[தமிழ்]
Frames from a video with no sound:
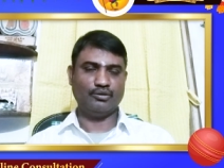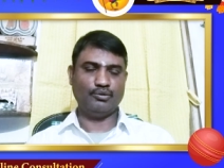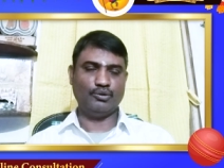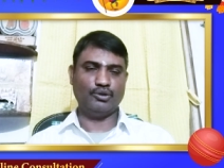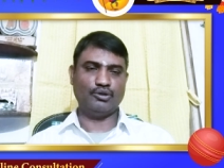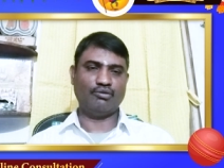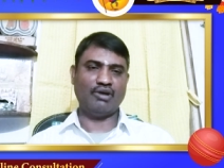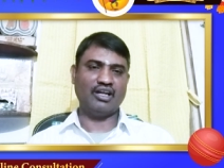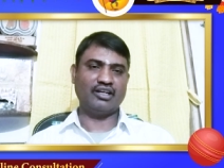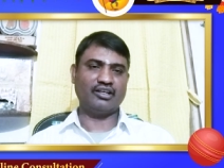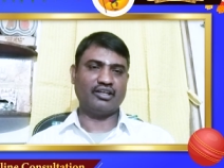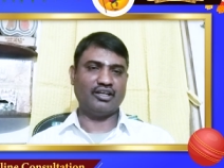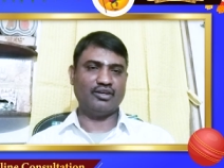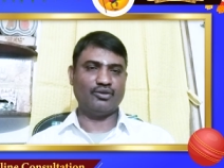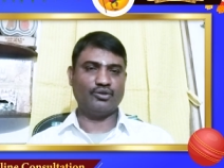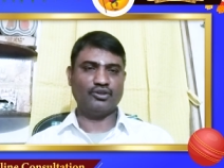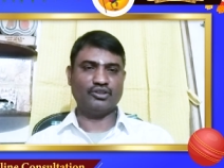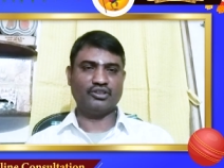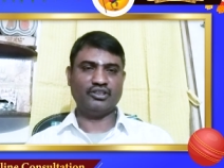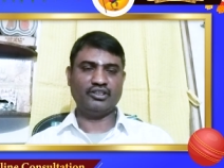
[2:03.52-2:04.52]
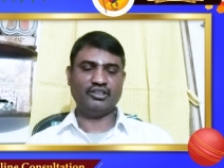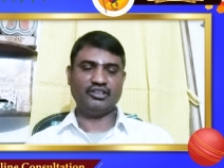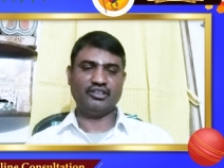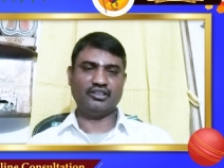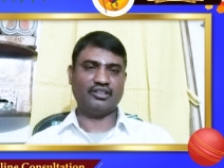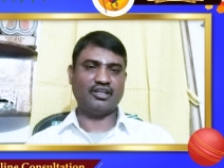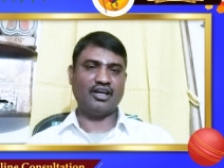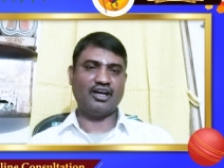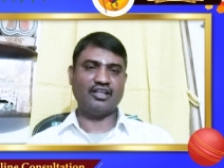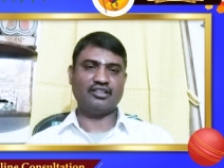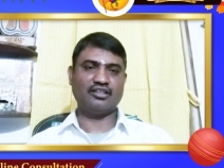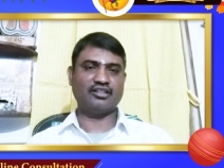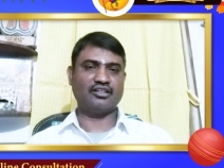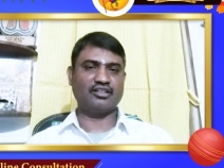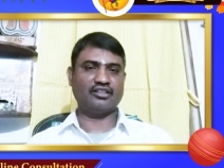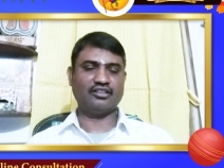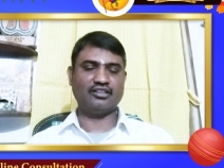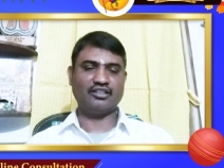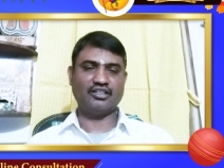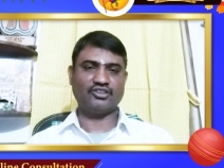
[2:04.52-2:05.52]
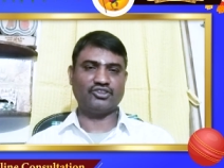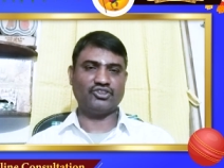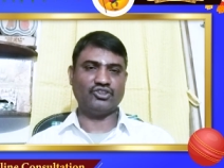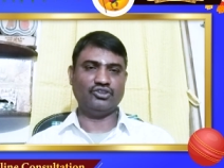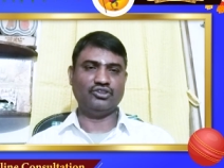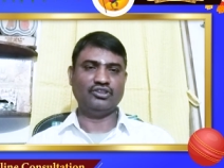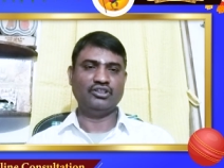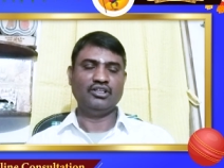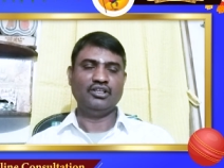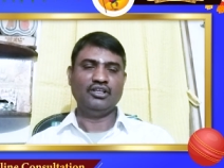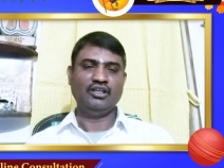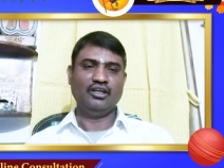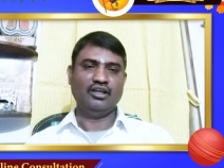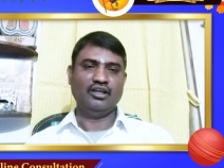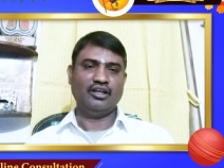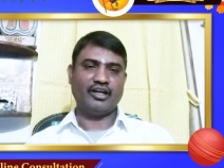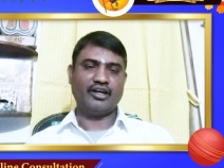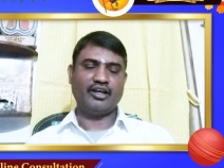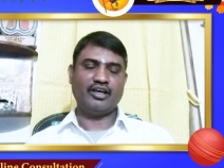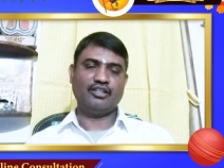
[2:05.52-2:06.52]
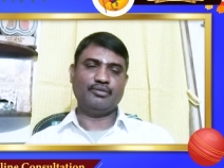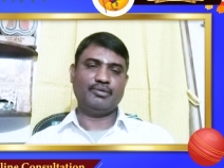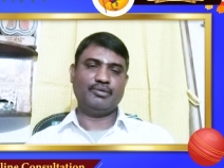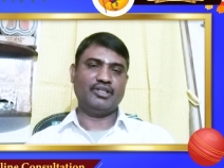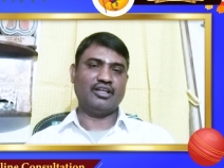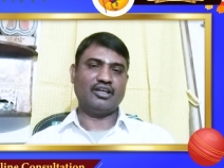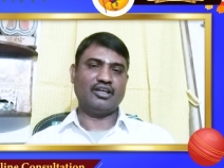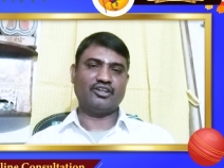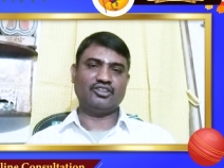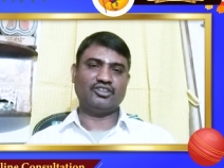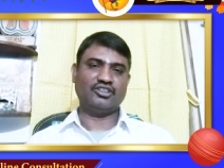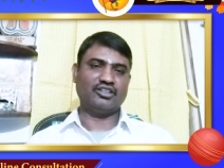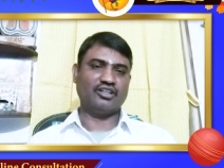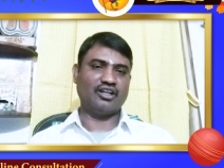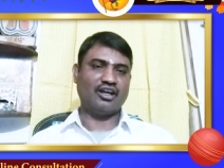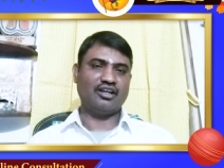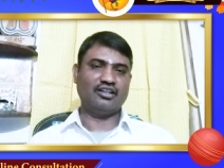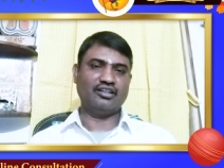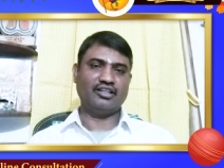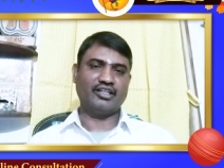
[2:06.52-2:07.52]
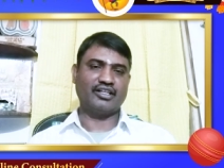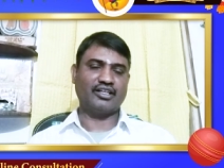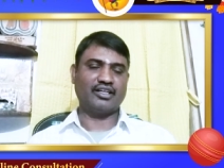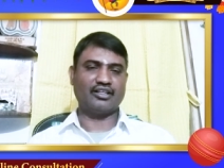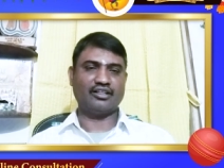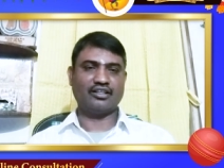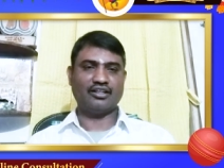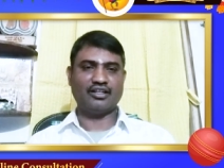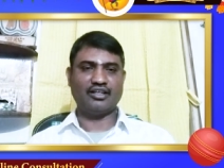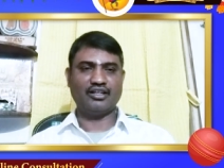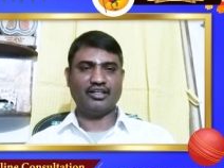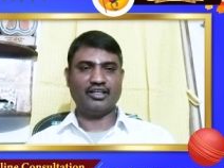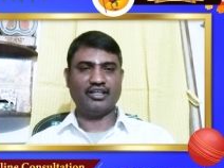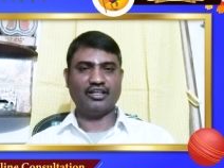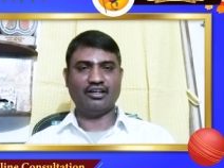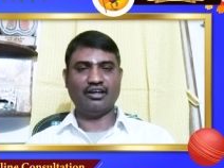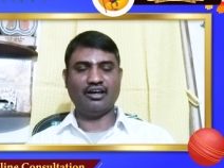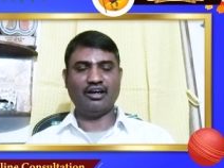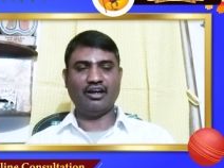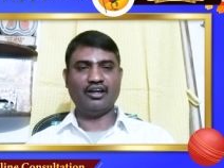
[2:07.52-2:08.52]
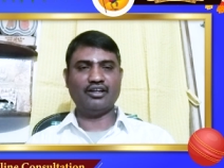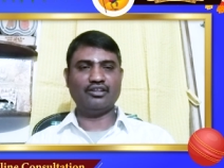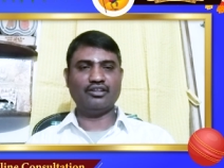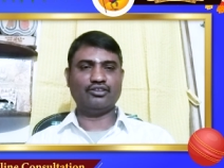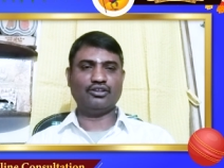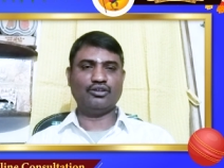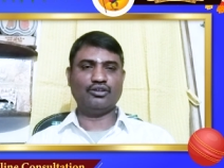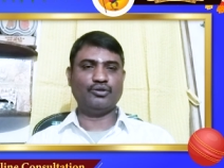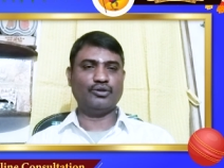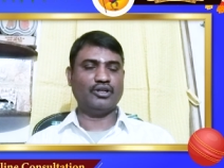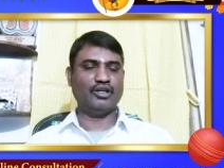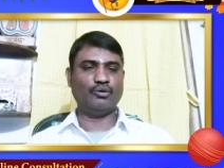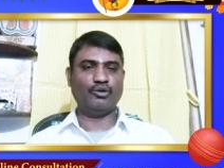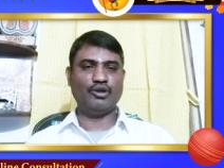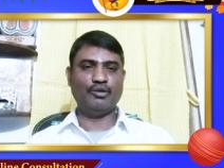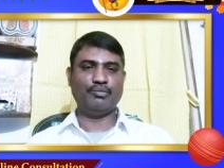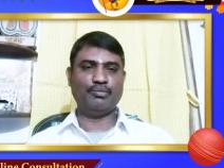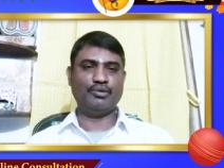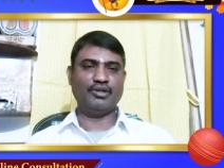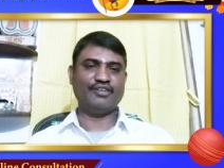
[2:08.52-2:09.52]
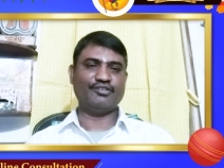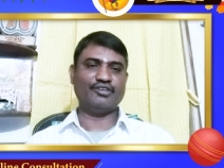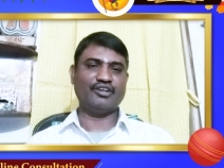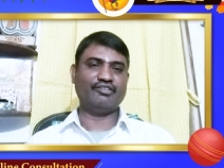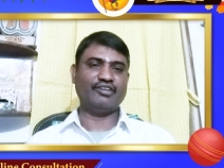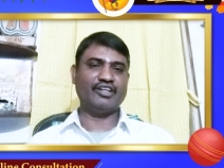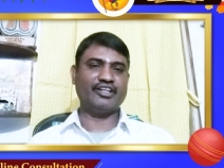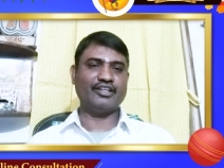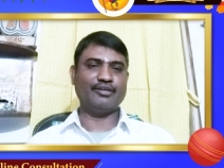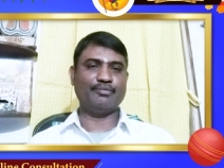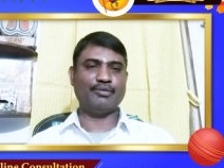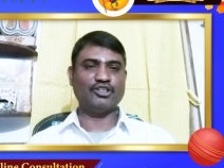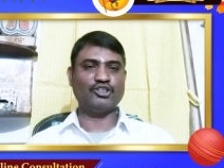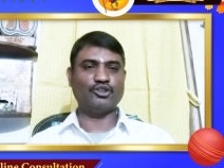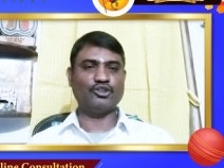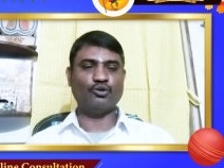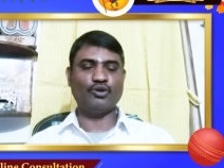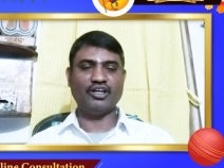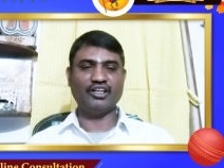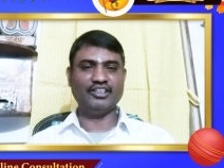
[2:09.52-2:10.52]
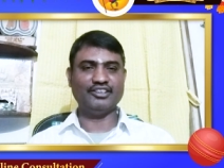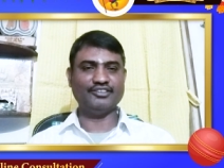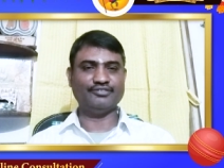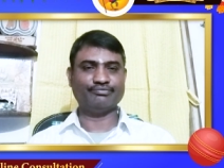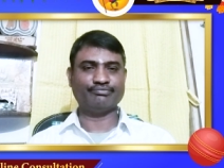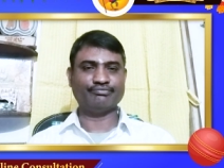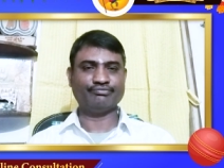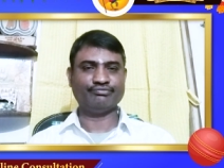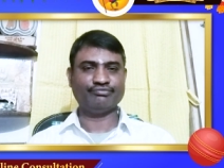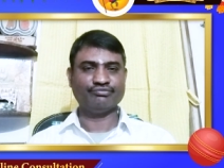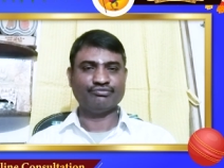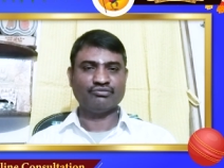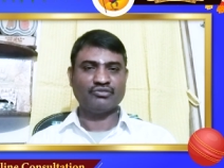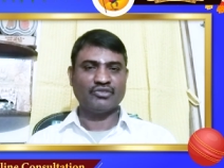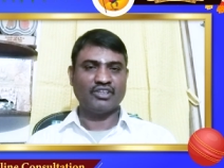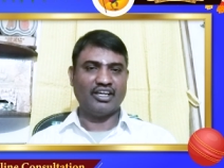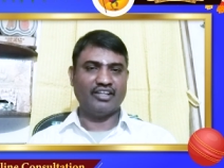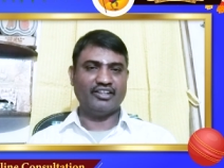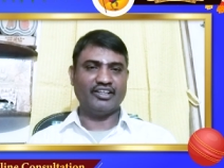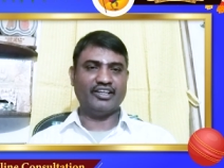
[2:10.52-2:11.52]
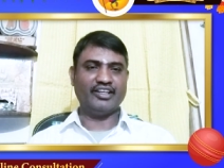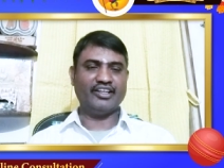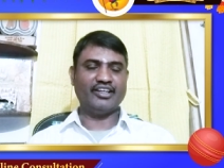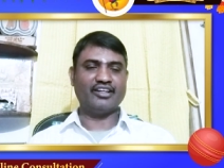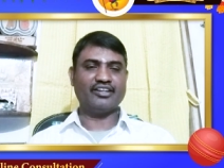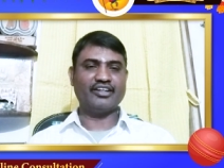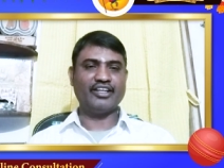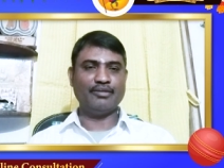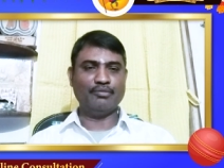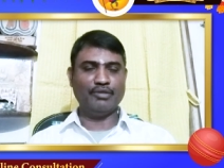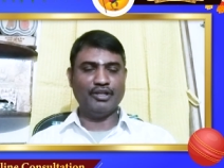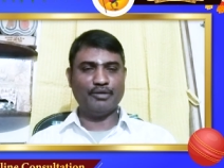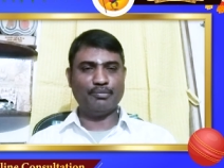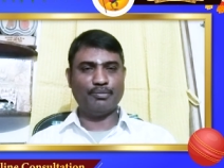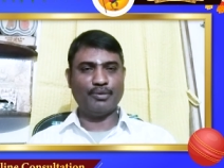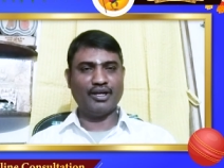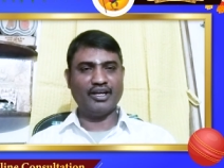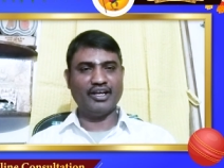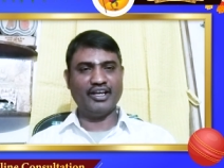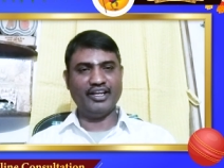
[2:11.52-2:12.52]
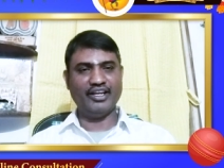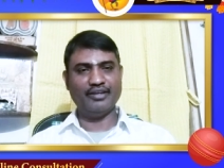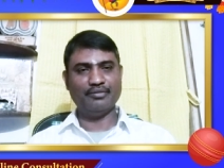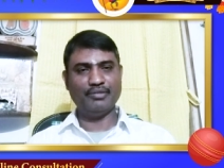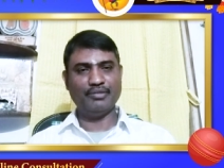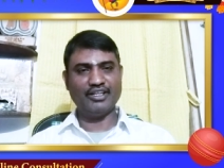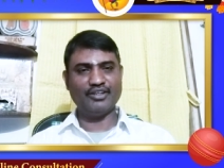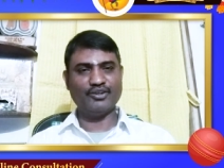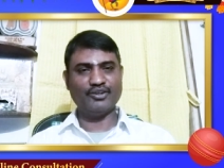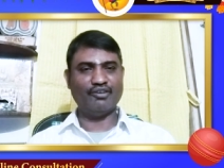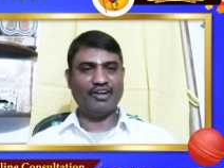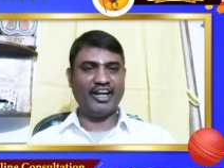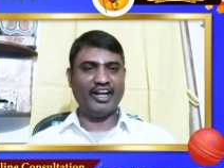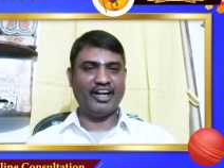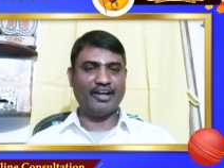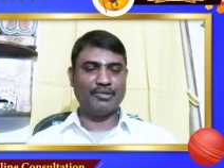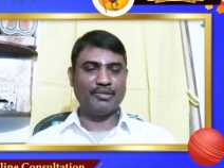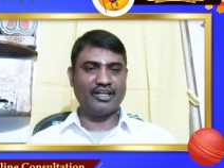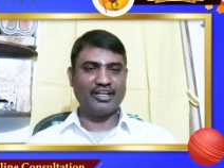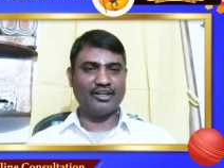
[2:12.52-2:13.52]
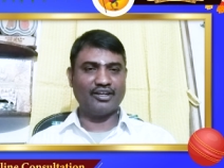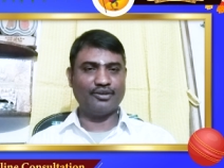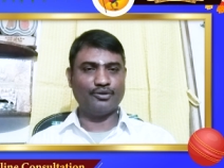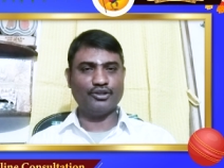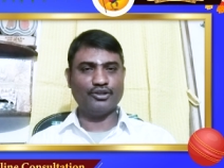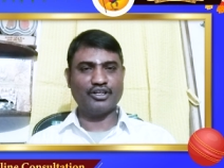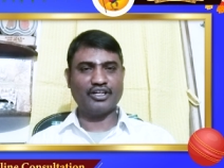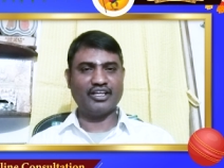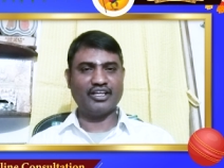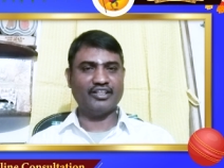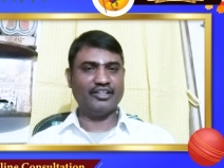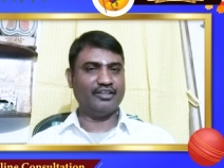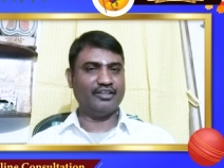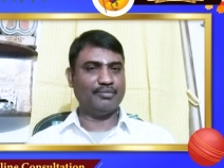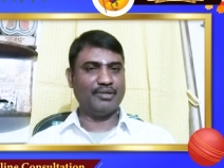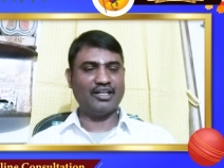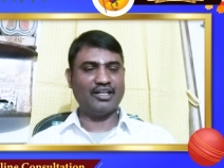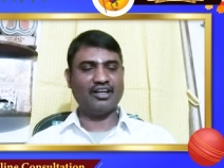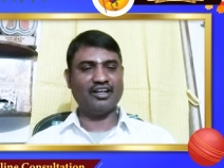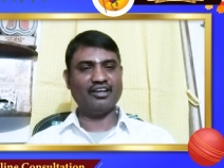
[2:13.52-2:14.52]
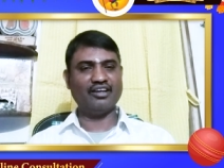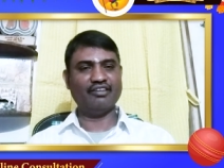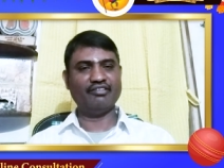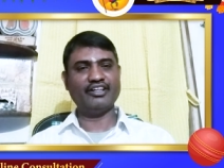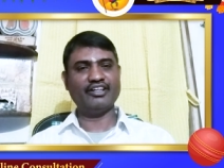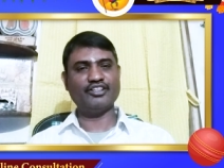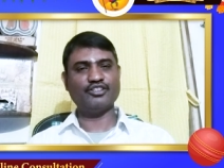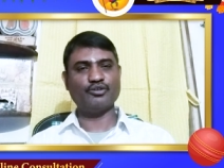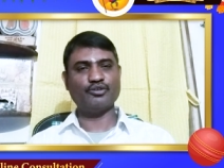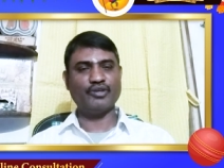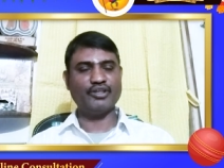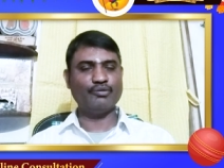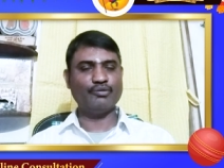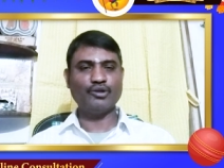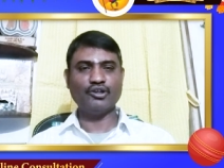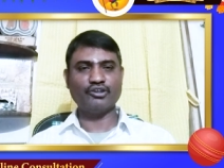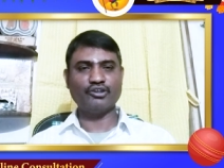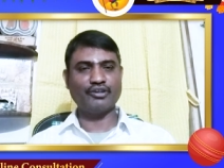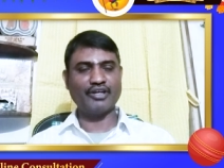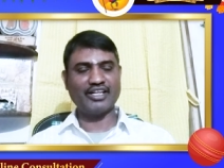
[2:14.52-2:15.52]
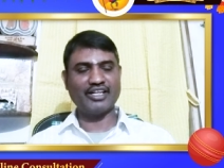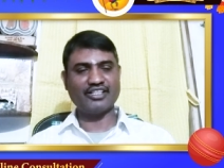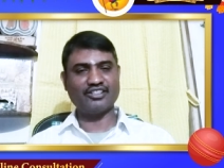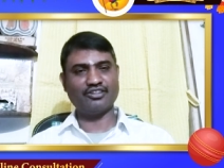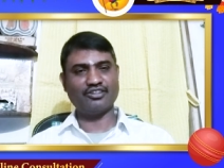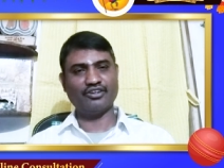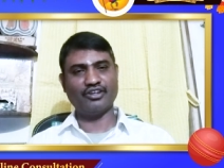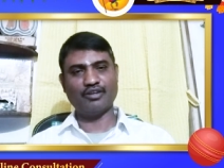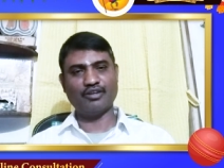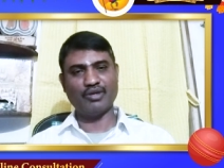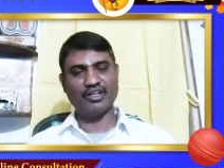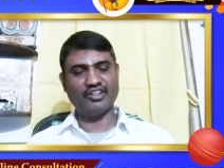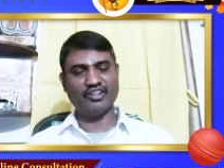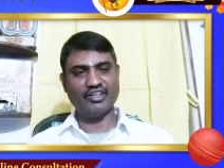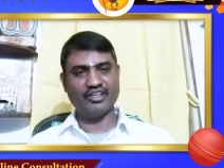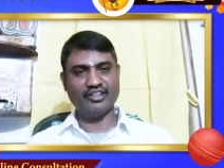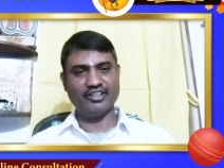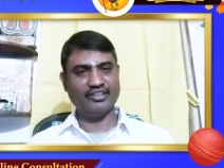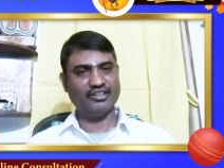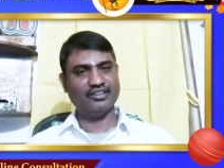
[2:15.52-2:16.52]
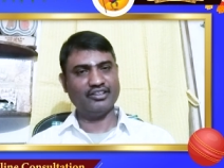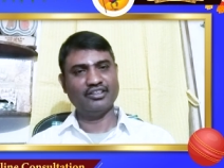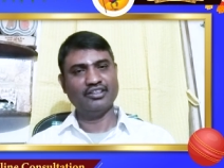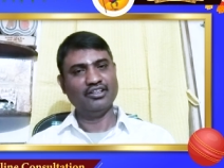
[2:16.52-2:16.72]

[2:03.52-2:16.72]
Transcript: ஒரு வாழ்க்கை அவங்களுக்கு காத்துக்கிட்டு இருக்குன்னு அர்த்தம் லக்னாதிபதி லக்னத்துக்கு நாளில் இருக்கிறதுனால அடுத்தவங்க அவங்க உழைப்புலேயே இவங்க வெற்றியை பார்த்துருவாங்க நம்ம கிரிக்கெட் டீம்ல இருப்பாங்க பட் இவங்க விளையாட மாட்டாங்க ஒன்றும் இருக்காது பட் ஆனால் வெற்றி சுவை இவங்களுக்கும் கிடைச்சிருக்கிற மாதிரி தான் இது